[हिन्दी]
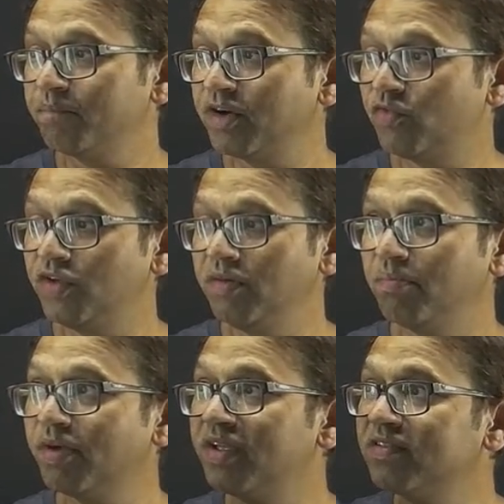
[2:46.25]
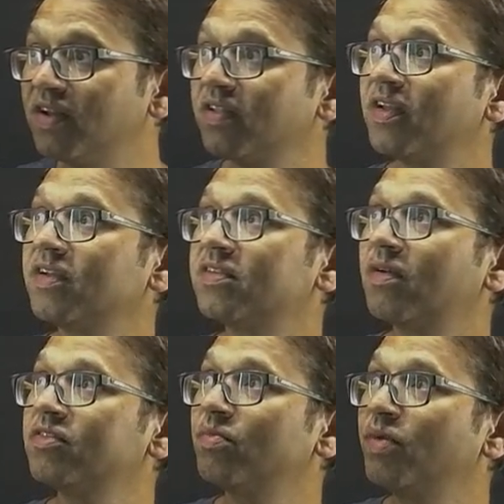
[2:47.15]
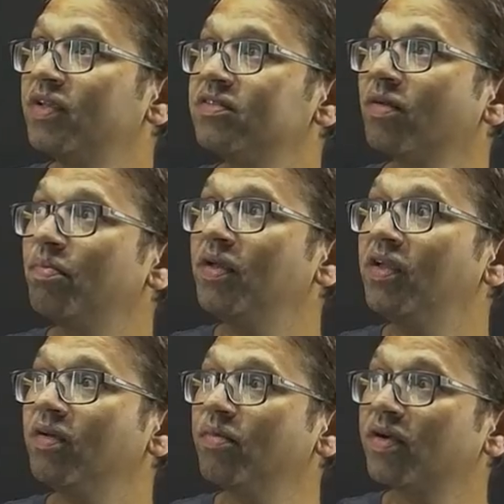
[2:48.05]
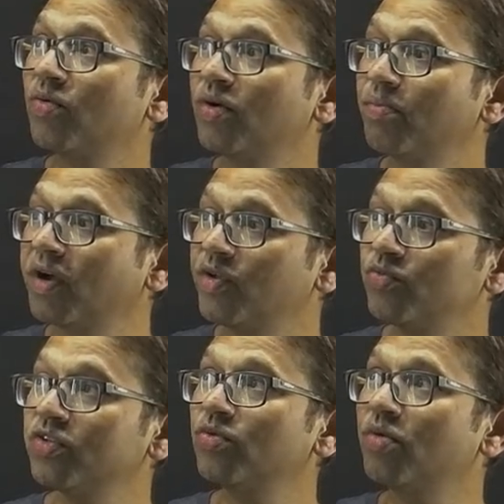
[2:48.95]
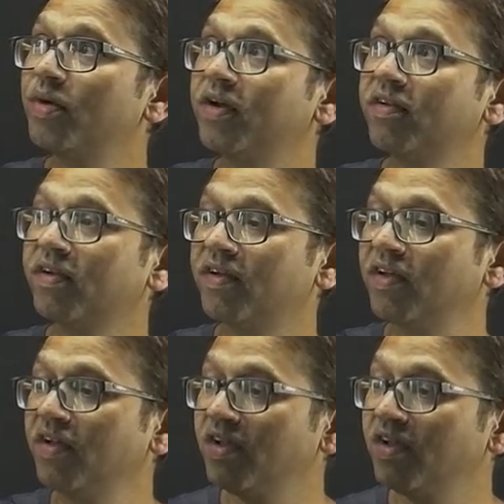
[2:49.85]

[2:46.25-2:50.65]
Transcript: बिटवीन मेंस एंड अदर एग्ज़ाम्स मेंस तब भी मैं कहूँगा बाकियों से थोड़ा बेटर है